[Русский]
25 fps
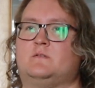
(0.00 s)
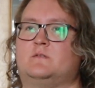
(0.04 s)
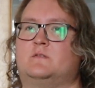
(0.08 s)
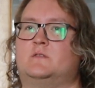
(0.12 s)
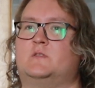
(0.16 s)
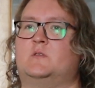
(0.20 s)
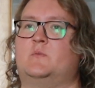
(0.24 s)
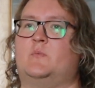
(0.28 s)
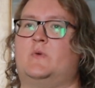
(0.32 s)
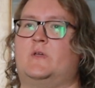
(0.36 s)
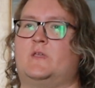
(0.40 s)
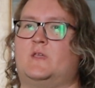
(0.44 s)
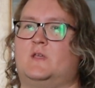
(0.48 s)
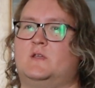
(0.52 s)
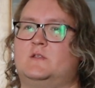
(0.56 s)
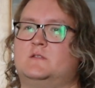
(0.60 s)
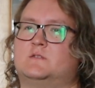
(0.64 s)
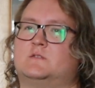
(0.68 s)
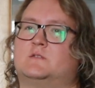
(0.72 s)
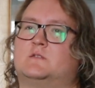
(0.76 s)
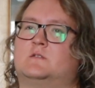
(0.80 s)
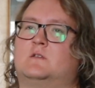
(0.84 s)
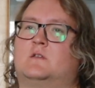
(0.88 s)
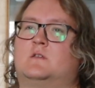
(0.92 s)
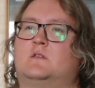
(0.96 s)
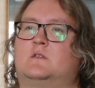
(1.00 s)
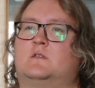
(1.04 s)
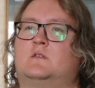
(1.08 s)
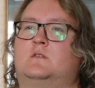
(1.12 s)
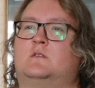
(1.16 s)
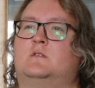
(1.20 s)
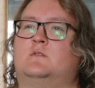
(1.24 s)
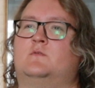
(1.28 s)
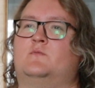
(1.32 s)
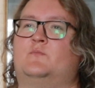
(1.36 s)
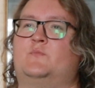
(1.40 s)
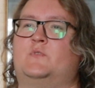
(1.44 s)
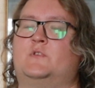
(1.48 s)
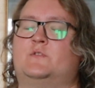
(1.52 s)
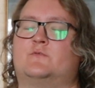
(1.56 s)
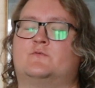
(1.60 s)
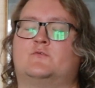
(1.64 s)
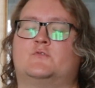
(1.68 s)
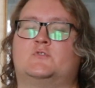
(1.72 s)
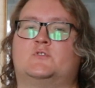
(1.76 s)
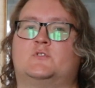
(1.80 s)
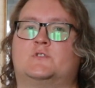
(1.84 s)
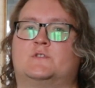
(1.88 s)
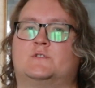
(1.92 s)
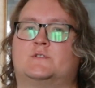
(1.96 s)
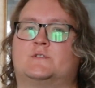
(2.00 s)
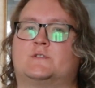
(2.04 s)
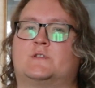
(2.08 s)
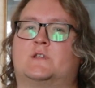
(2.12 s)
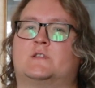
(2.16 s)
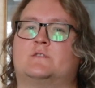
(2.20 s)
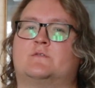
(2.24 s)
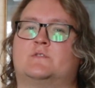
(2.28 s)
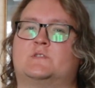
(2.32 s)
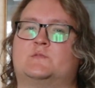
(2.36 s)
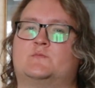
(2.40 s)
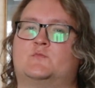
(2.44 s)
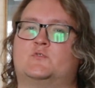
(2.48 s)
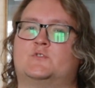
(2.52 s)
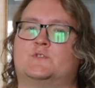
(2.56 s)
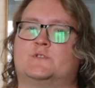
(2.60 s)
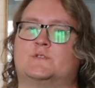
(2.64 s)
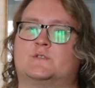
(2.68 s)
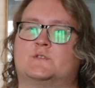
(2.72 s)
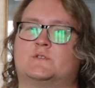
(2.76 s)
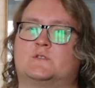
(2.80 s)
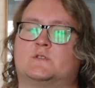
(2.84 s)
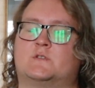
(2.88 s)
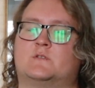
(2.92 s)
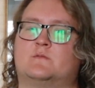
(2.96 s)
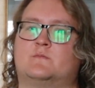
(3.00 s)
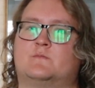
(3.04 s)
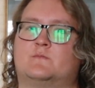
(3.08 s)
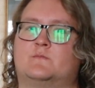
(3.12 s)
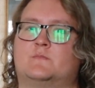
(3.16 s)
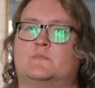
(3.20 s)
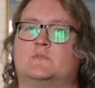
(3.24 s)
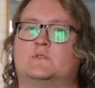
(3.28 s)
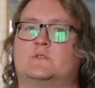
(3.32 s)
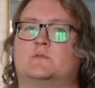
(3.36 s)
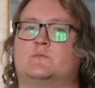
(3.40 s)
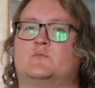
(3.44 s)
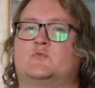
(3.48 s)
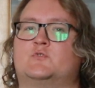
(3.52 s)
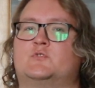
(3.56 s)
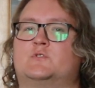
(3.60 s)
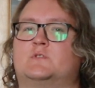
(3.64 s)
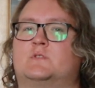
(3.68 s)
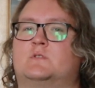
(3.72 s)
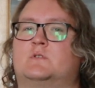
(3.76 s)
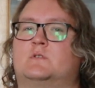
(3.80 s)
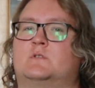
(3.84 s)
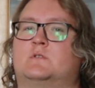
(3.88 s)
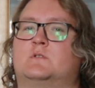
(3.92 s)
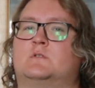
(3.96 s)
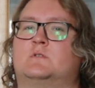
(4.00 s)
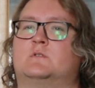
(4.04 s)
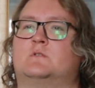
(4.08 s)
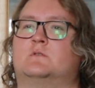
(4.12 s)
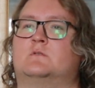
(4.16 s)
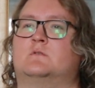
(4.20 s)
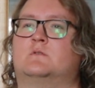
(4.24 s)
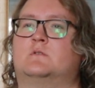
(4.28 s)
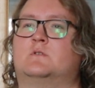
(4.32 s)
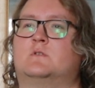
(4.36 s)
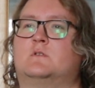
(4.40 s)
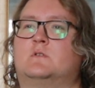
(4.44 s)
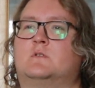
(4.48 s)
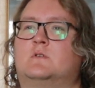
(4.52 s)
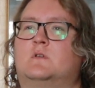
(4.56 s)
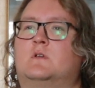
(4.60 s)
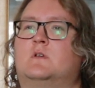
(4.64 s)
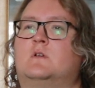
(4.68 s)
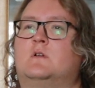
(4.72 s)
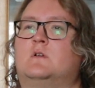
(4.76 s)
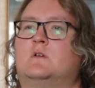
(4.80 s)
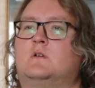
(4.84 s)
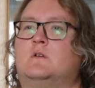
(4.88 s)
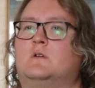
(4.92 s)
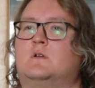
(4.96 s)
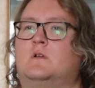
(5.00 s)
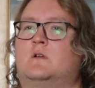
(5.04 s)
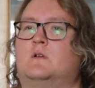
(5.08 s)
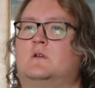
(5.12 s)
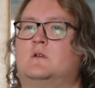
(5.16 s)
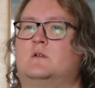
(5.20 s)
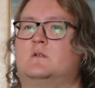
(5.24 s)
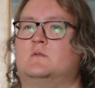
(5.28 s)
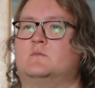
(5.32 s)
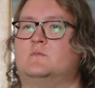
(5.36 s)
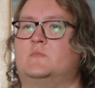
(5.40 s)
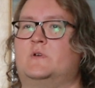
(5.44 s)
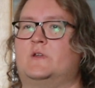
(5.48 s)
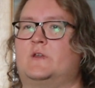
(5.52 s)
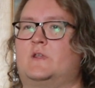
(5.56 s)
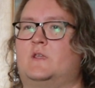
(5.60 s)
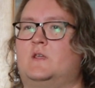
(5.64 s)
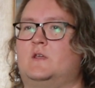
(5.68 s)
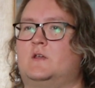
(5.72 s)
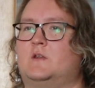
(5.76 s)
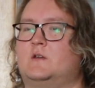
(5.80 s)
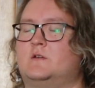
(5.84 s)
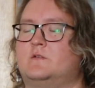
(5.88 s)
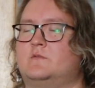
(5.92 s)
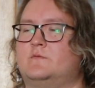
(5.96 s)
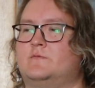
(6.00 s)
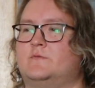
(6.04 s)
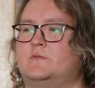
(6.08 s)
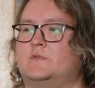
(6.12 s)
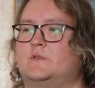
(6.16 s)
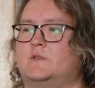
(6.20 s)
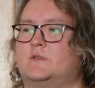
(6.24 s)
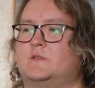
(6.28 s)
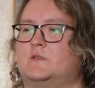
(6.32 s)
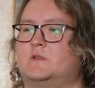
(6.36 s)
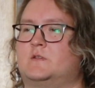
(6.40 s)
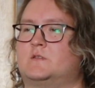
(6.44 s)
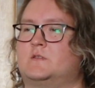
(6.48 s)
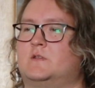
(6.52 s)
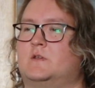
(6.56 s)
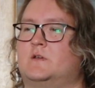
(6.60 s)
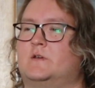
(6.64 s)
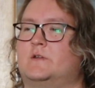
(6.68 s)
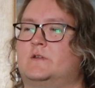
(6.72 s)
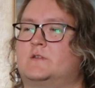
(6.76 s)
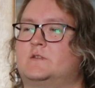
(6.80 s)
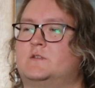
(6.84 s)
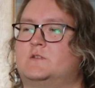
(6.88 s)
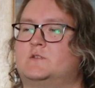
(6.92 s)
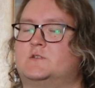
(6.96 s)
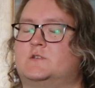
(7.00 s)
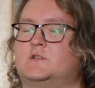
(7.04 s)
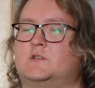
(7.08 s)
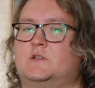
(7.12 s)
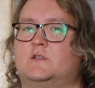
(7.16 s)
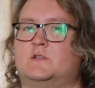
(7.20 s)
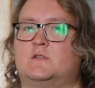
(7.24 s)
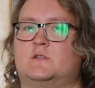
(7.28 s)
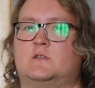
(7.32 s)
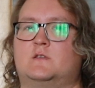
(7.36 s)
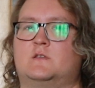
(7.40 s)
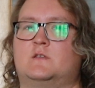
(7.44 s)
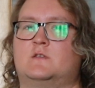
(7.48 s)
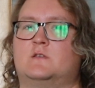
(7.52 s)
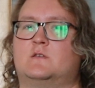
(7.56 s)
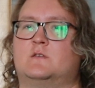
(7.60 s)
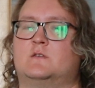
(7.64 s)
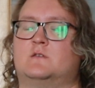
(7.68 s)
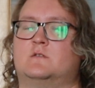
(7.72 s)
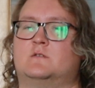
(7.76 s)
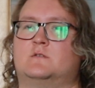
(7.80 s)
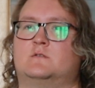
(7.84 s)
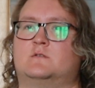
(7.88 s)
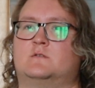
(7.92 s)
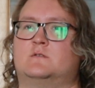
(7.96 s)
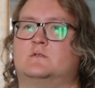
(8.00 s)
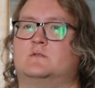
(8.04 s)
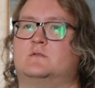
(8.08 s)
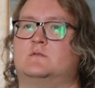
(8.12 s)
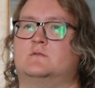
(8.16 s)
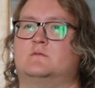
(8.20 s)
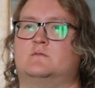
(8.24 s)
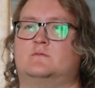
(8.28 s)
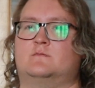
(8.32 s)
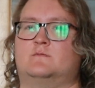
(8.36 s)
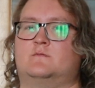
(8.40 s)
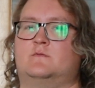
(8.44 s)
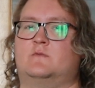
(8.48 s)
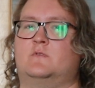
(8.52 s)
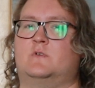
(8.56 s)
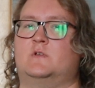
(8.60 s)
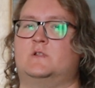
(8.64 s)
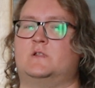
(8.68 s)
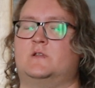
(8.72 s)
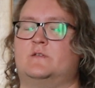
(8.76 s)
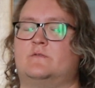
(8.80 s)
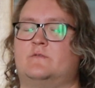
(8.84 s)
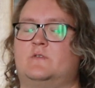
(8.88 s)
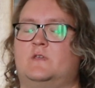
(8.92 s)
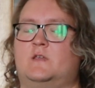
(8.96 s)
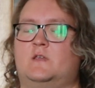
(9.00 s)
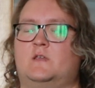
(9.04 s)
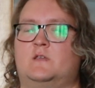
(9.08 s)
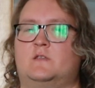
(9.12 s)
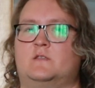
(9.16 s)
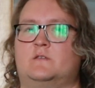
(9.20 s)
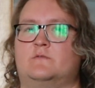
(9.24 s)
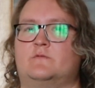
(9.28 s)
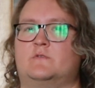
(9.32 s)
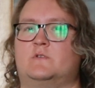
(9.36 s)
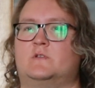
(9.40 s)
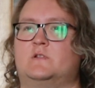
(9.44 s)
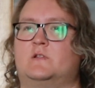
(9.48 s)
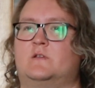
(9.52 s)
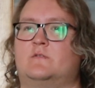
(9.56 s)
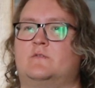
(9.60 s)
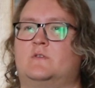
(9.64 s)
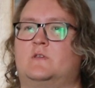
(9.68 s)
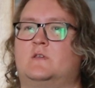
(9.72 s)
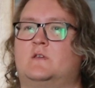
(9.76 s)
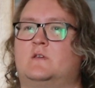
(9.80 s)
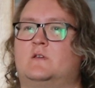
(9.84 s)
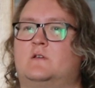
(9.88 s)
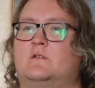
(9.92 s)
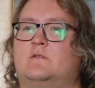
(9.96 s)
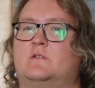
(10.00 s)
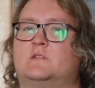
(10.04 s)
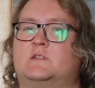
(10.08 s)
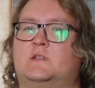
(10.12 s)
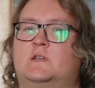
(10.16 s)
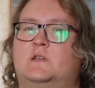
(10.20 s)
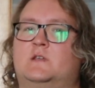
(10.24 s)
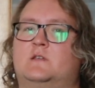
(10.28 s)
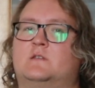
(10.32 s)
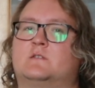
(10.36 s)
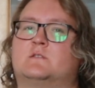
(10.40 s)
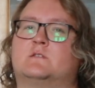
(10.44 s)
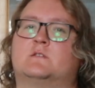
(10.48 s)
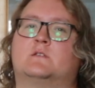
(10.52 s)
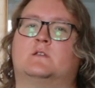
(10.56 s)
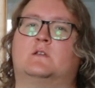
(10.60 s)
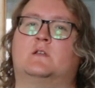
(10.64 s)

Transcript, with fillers: не бояться и в первую очередь искать возможности, потому что а, барьеров и каких-то ограничений э, в голове и не в голове хватает.